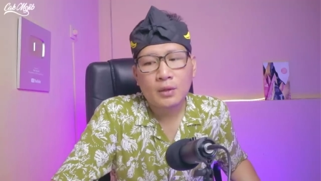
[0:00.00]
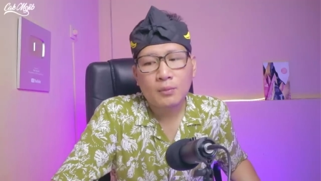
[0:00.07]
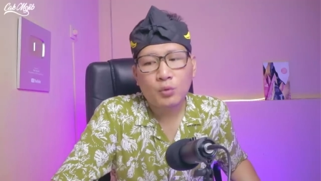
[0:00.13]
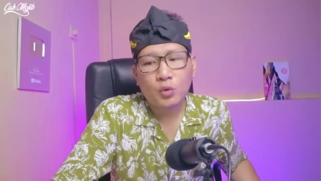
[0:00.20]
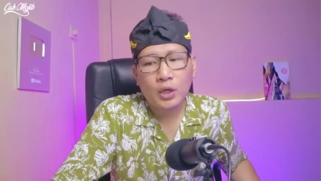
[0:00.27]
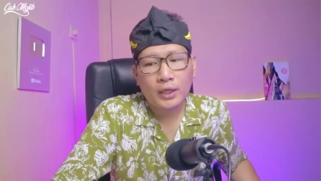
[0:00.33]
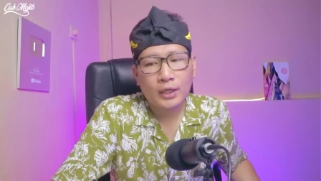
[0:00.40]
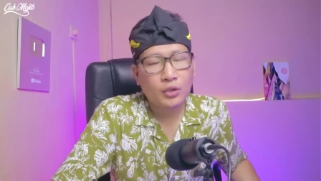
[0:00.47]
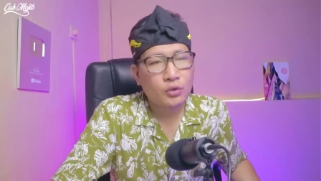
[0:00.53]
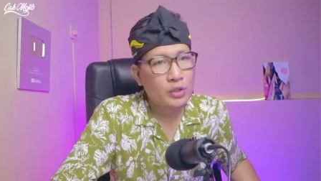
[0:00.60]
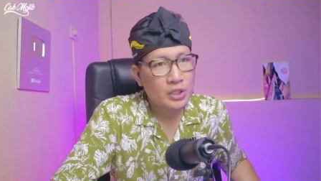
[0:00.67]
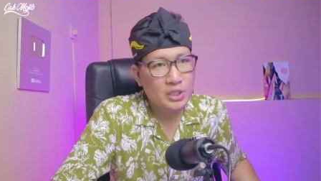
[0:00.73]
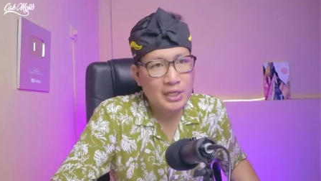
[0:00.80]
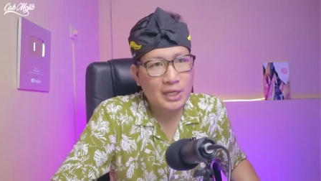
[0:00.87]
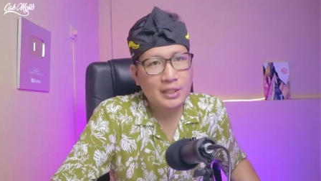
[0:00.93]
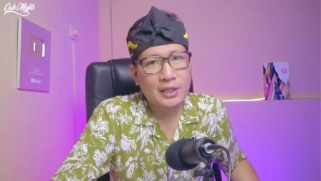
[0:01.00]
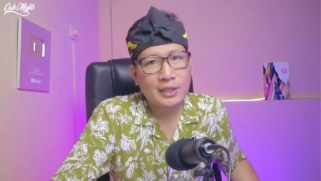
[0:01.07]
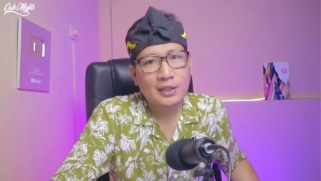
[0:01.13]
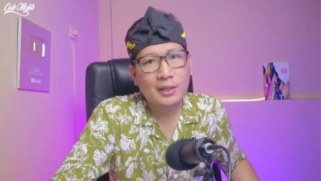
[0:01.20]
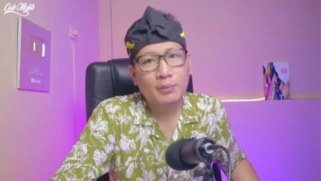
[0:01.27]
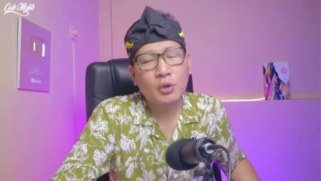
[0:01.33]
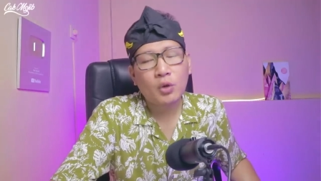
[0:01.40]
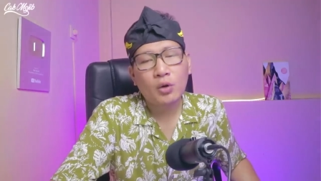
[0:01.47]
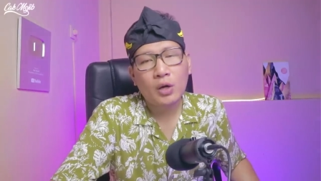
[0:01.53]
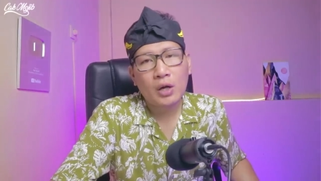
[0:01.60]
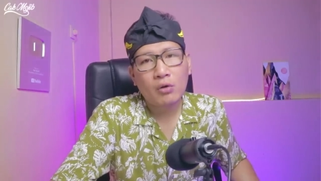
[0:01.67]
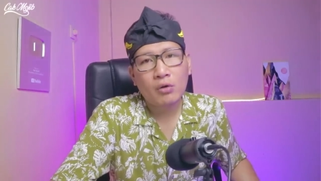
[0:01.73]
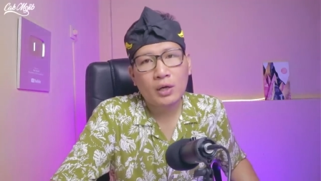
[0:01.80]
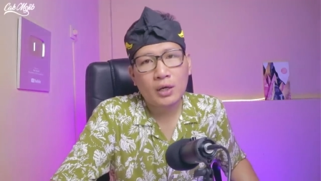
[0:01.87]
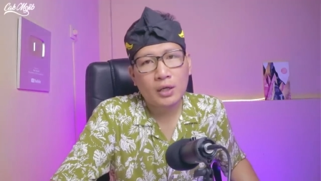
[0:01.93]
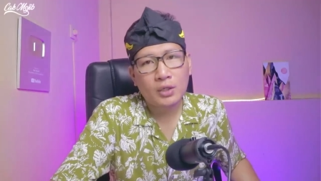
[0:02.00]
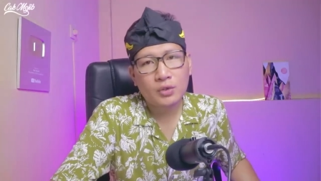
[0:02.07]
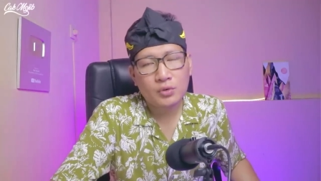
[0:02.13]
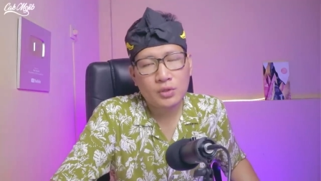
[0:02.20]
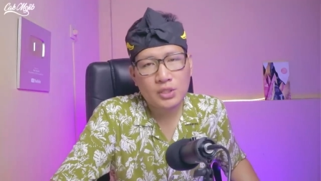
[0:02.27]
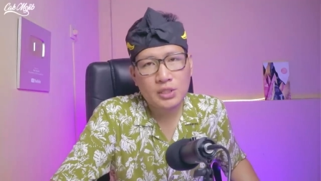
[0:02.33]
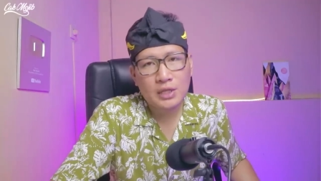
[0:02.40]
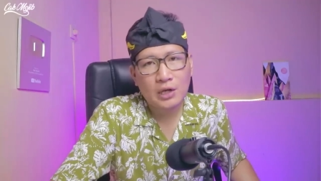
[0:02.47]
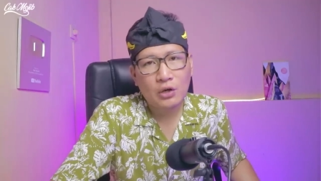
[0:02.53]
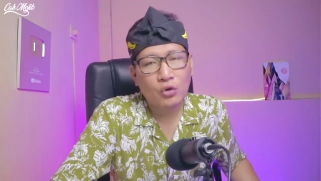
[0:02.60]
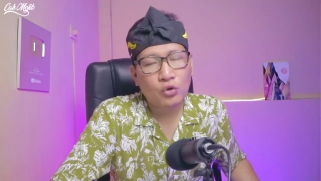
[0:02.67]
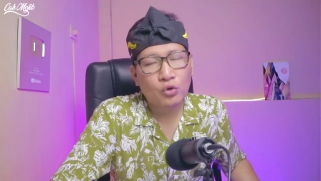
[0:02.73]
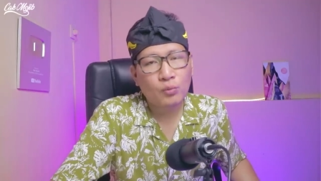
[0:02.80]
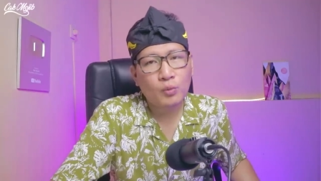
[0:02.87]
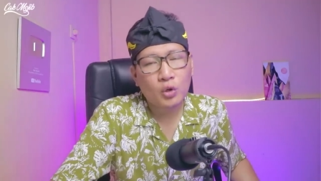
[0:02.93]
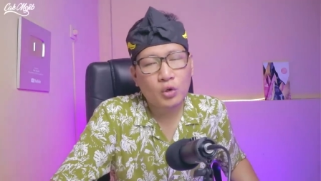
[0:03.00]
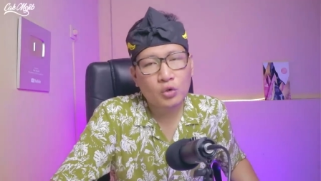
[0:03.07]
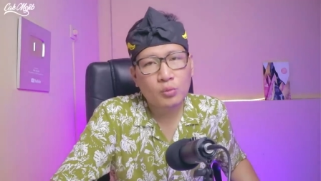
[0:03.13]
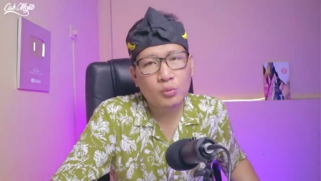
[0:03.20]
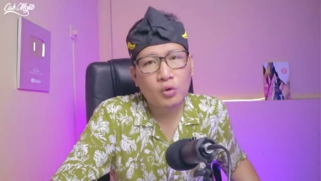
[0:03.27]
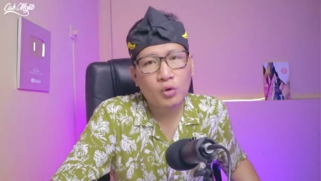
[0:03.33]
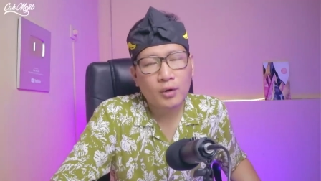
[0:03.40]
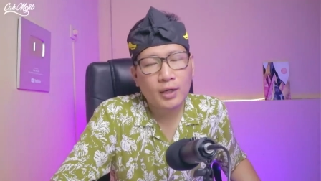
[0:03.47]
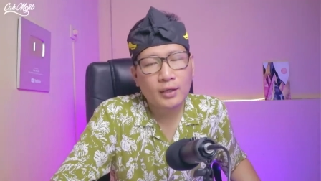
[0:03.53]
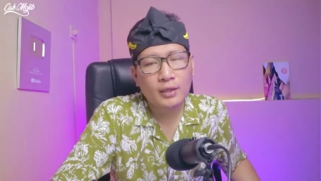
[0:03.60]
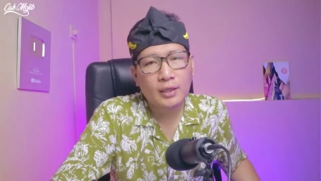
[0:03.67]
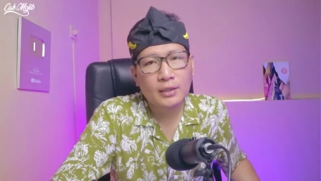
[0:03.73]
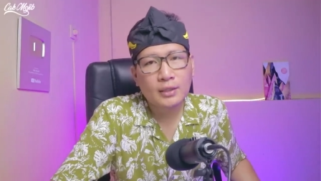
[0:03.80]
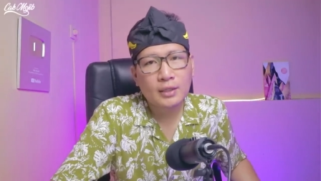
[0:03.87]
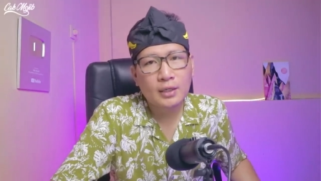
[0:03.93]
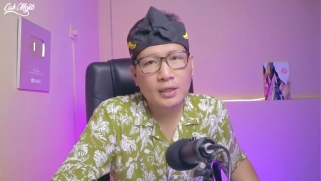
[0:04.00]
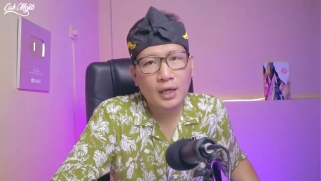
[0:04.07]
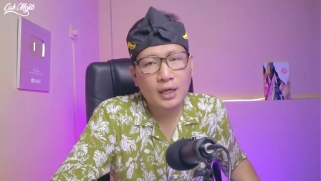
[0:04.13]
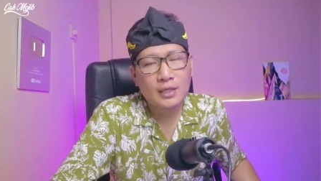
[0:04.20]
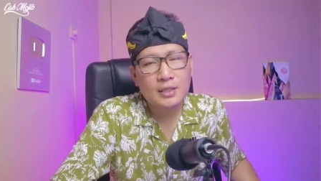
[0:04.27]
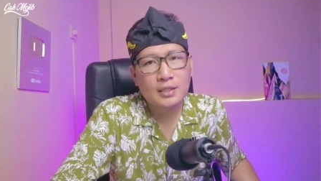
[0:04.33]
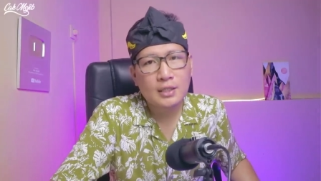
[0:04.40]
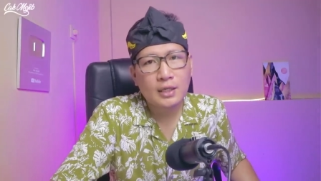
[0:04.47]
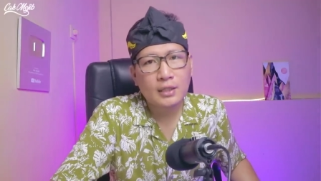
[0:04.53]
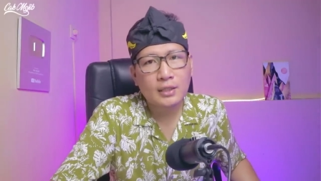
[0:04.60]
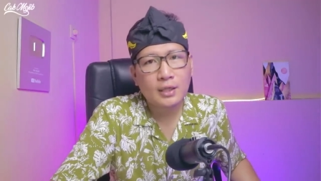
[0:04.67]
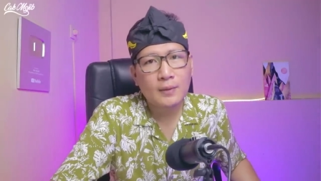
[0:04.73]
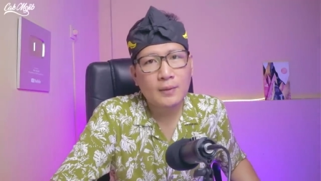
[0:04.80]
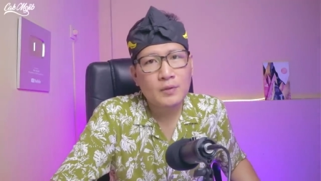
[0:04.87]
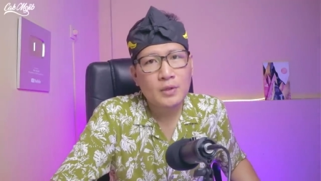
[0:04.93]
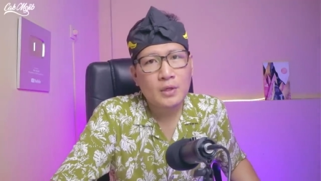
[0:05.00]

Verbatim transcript: bukan Indonesianya tapi orang-orang Indonesia oknum-oknum orang yang tidak istilahnya